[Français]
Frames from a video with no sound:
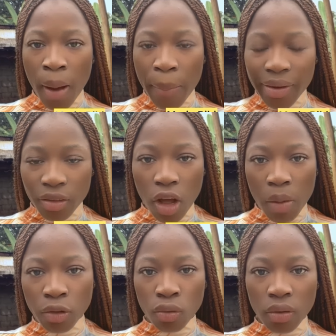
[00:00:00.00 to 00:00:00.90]
parce qu'à un
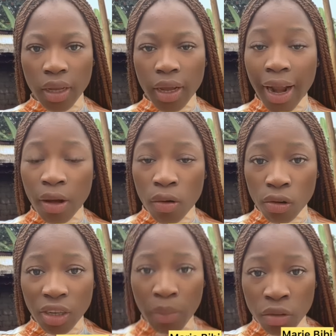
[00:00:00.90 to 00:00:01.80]
moment donné, la
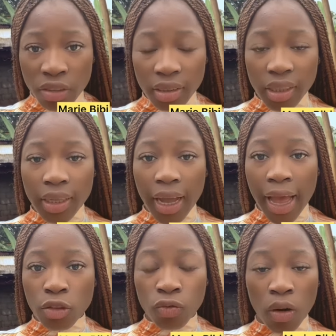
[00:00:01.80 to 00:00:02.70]
coach à monde chic
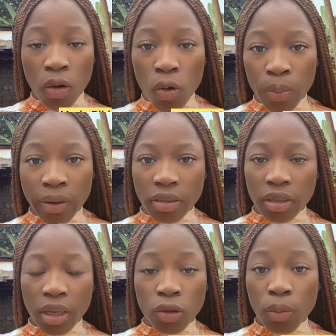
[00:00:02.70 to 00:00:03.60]
est souvent
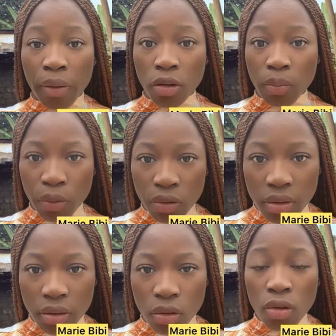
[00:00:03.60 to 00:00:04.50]
obligée de prendre
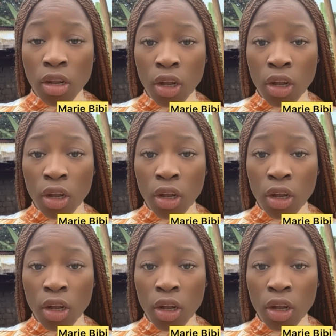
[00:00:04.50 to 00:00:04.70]
position,